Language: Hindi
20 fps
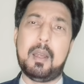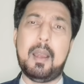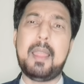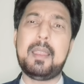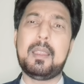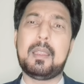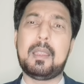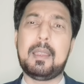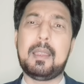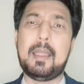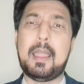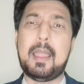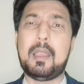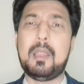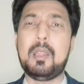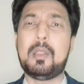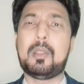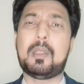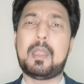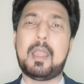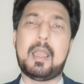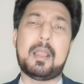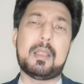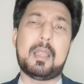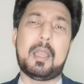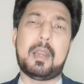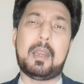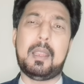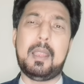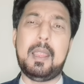लाई गई हैं इसके
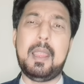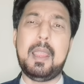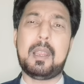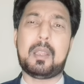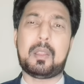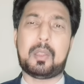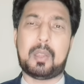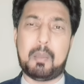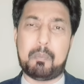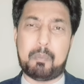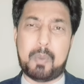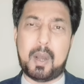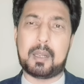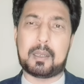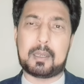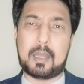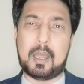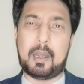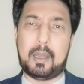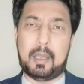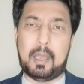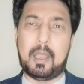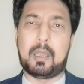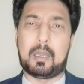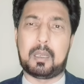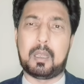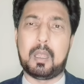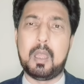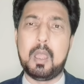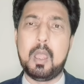अंदर एक से बढ़कर
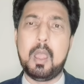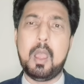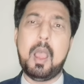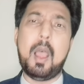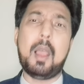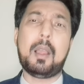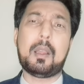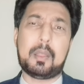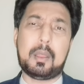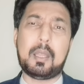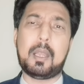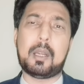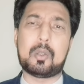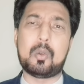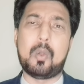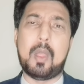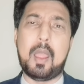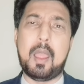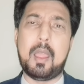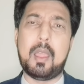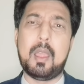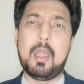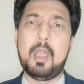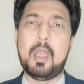एक अक्सर जो है